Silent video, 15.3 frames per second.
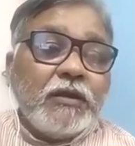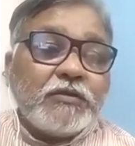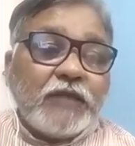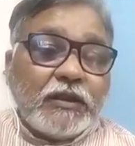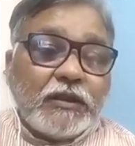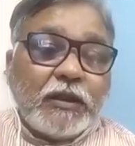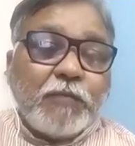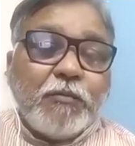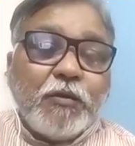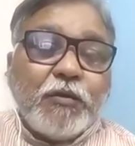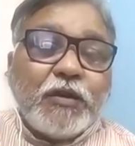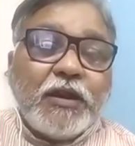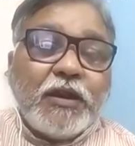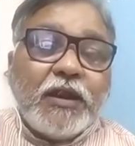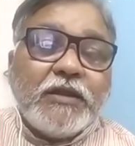సందర్భం
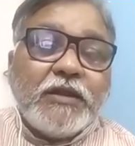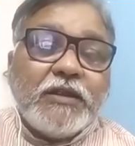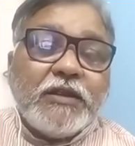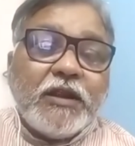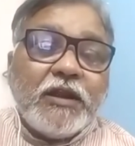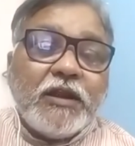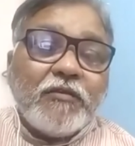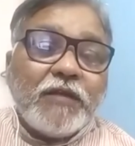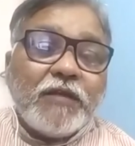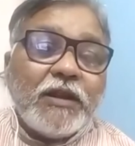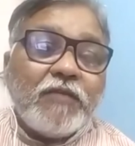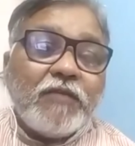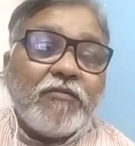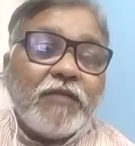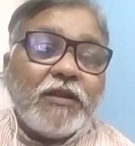క్రియేట్ చేయడం
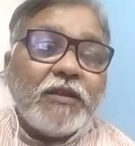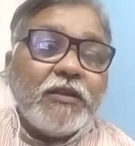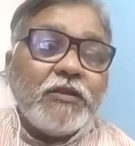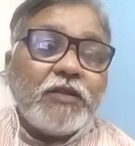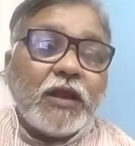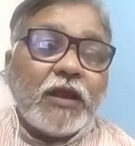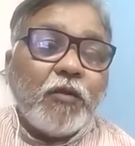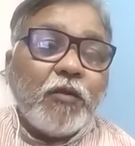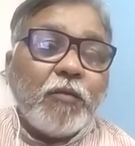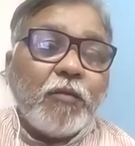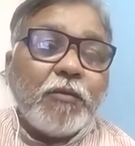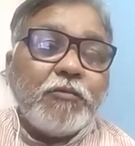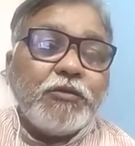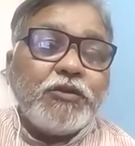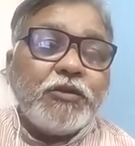అనేటువంటిది చాలా గొప్ప
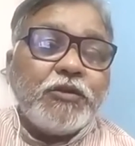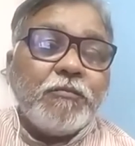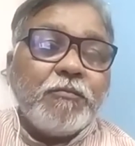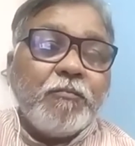విషయం